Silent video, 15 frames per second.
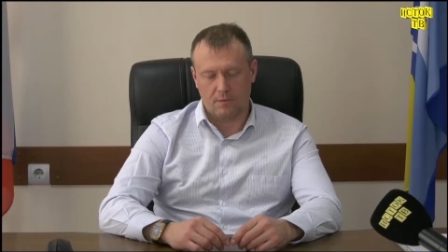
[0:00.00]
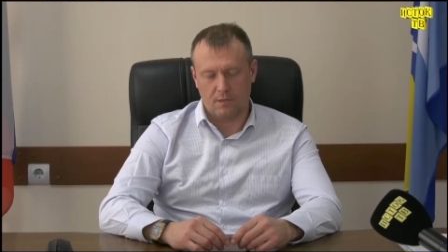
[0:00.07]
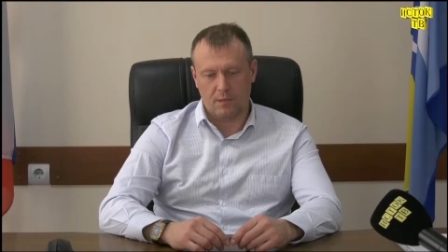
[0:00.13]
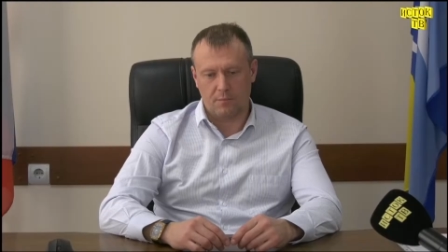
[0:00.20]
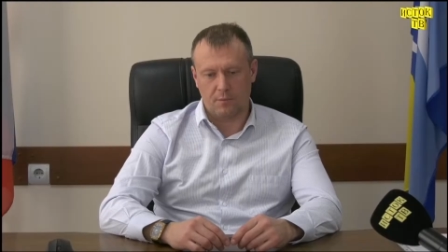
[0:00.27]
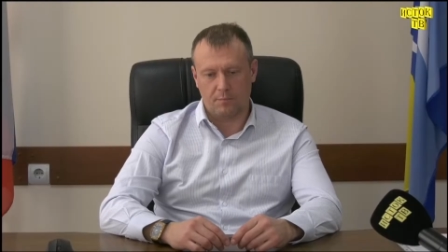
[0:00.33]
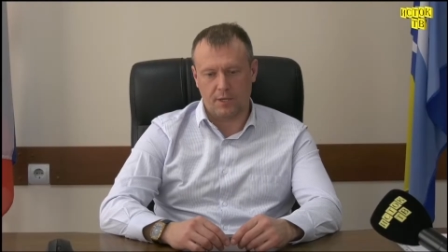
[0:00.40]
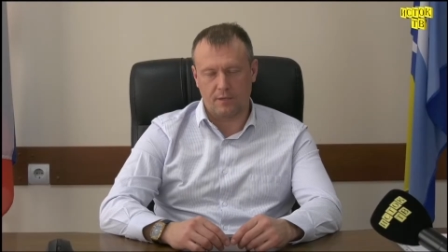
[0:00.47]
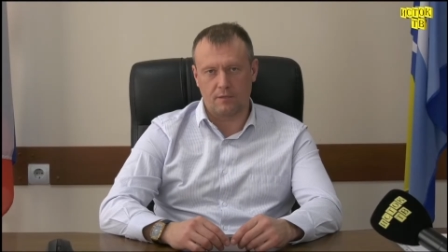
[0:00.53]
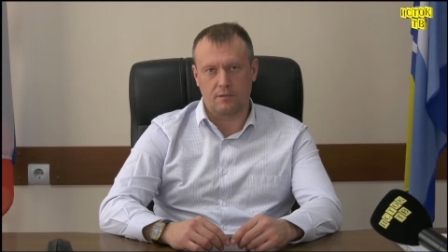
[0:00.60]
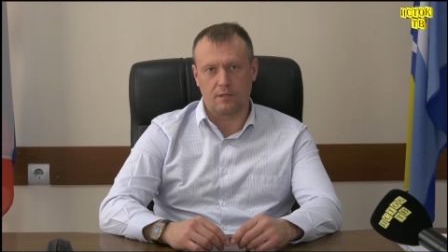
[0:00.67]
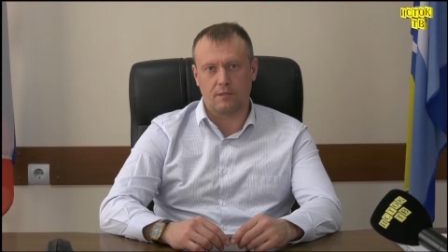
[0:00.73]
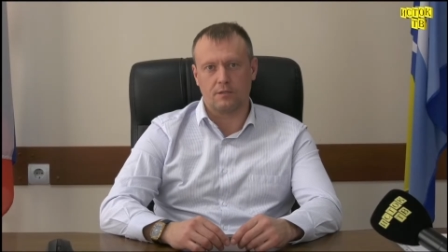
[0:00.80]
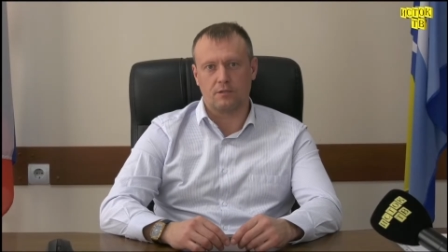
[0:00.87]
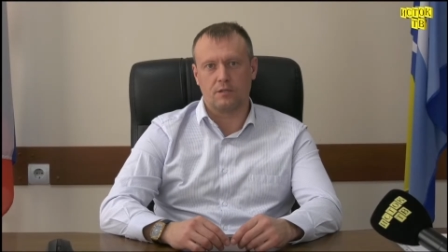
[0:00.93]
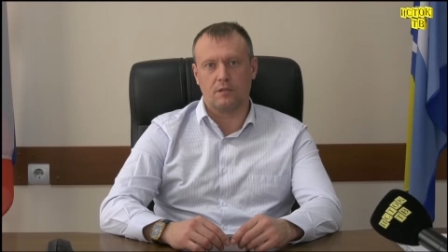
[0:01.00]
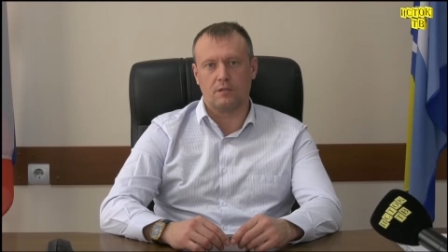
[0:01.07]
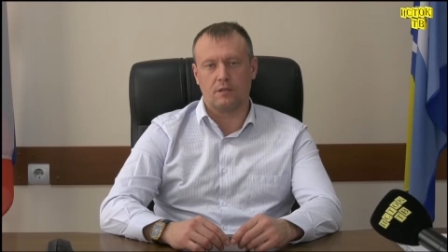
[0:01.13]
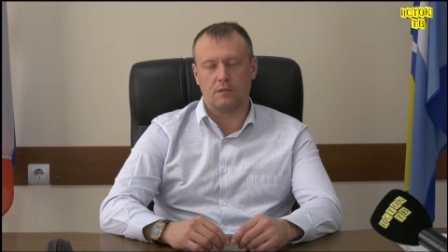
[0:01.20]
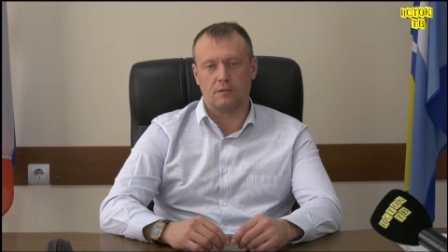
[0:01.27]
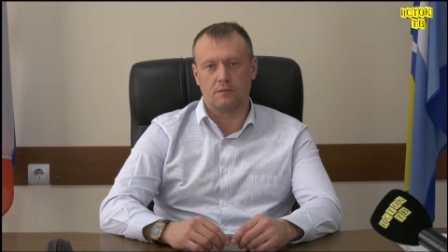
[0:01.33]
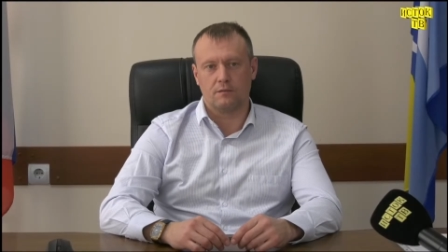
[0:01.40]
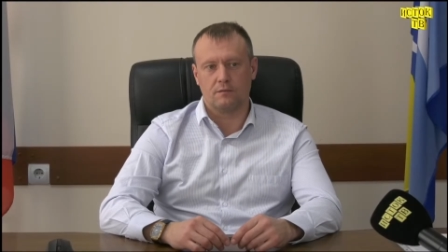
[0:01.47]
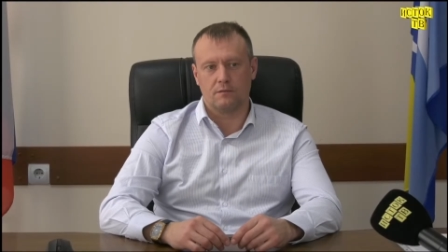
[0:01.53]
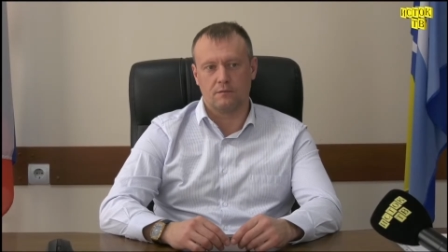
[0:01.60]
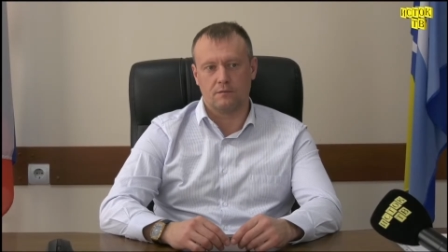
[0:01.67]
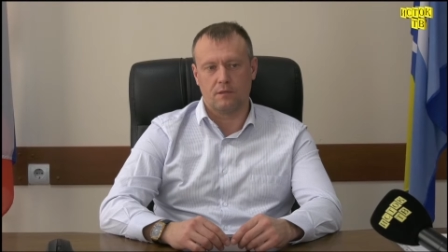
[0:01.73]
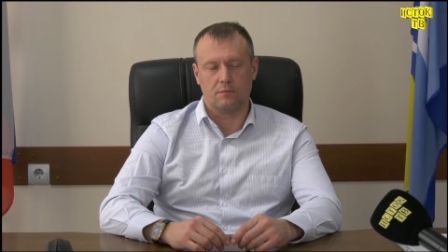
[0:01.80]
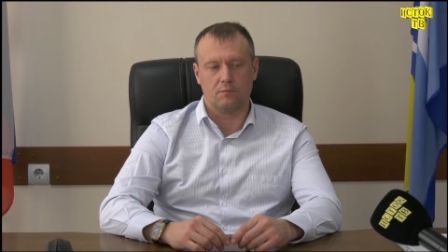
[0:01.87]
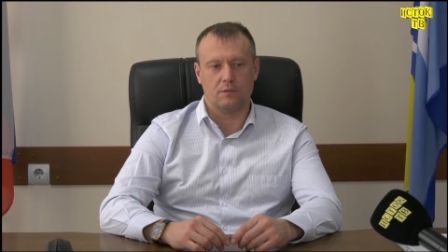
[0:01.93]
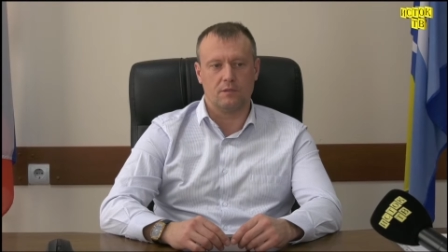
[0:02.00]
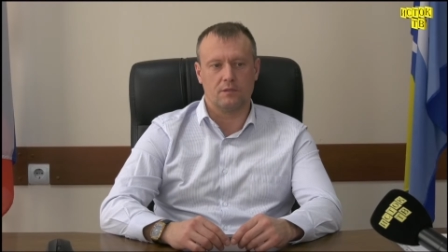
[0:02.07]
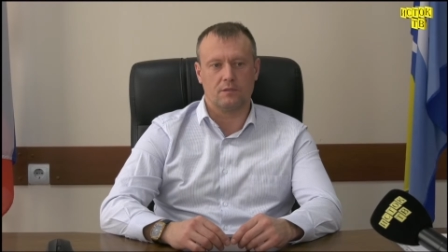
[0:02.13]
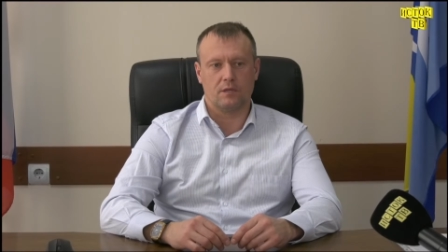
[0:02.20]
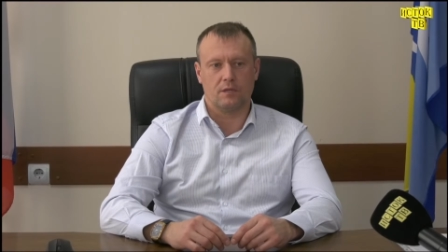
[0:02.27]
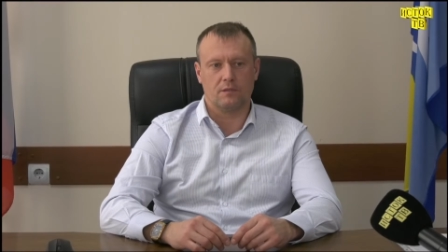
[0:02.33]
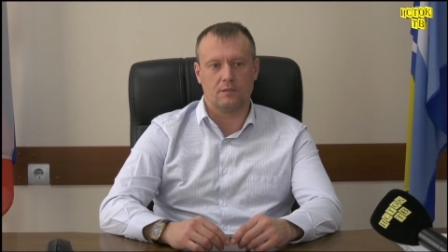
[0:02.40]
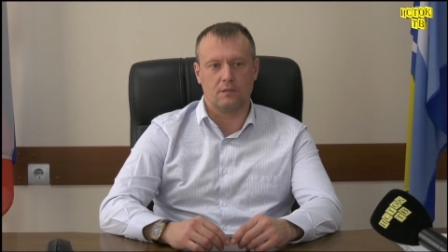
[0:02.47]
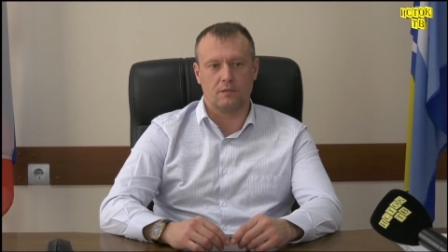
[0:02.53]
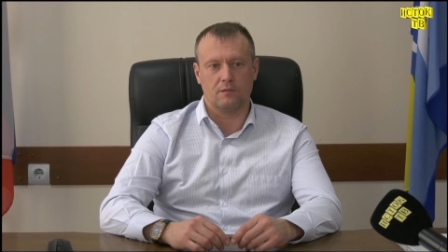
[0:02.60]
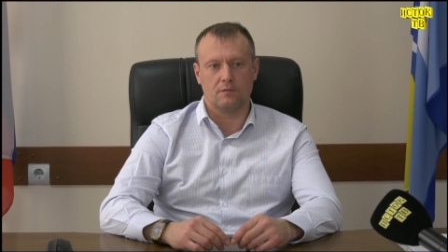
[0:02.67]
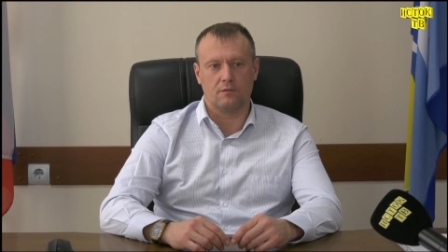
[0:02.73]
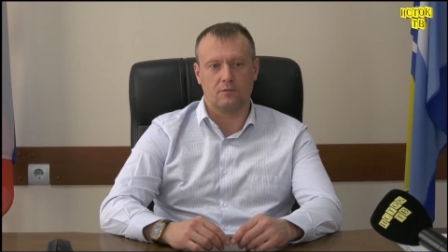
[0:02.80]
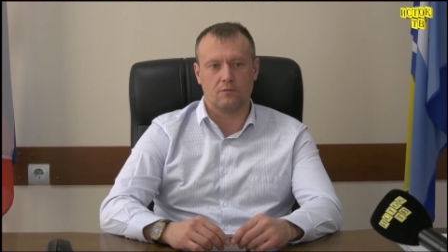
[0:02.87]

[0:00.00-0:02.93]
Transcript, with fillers: Нами принято решение администрации,